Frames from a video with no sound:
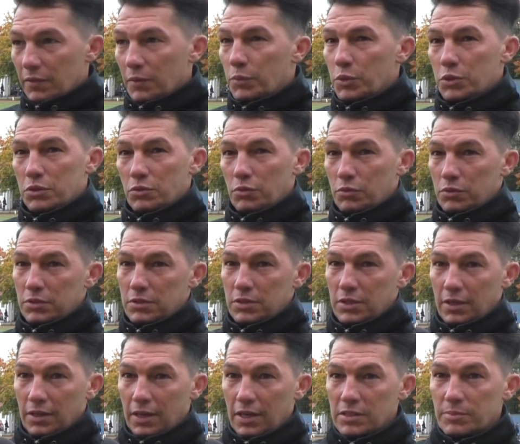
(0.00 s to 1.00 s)
Wir mussten uns
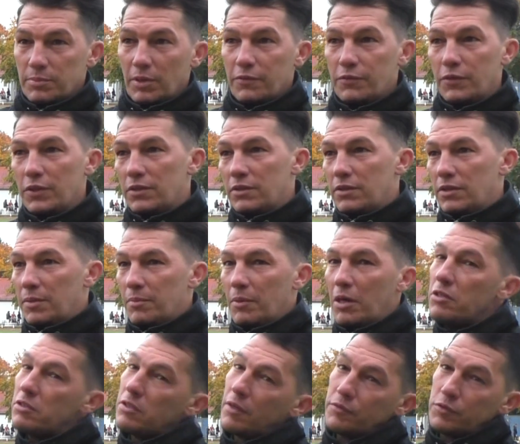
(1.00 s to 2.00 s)
äh, erstmal finden, eine
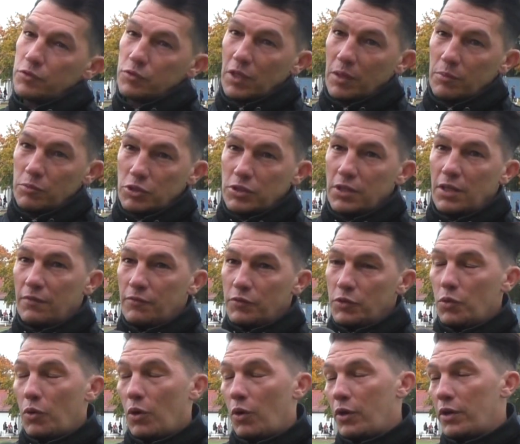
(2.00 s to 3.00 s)
Mannschaft zusammenstellen. Wie
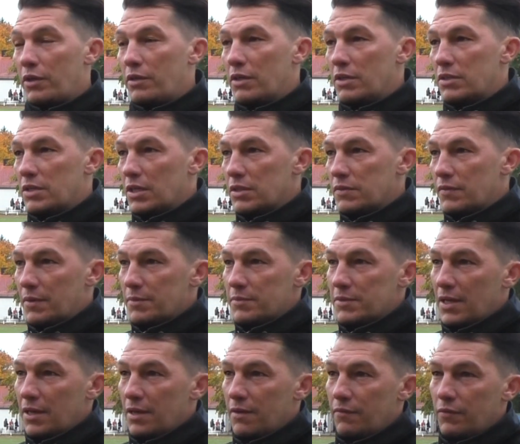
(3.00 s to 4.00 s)
du auch richtig sagst, wir haben
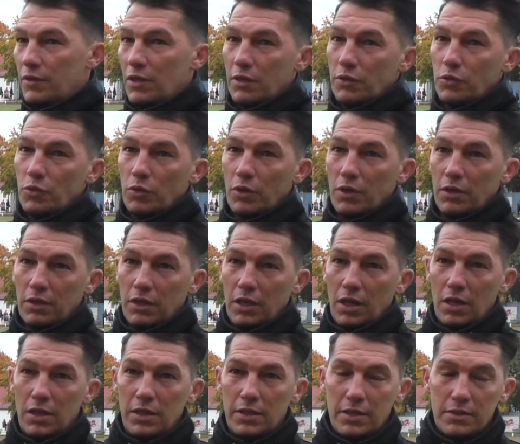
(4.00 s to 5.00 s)
sehr viele junge
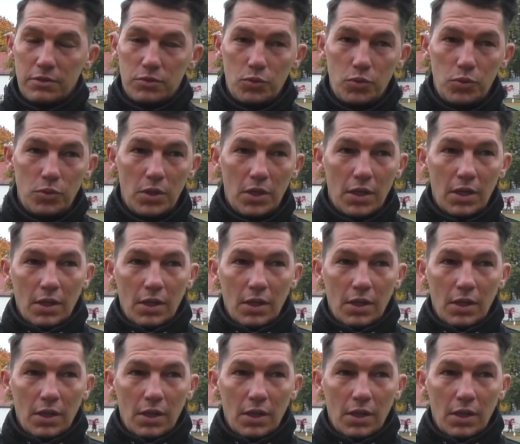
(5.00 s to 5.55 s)
Kerle dazu.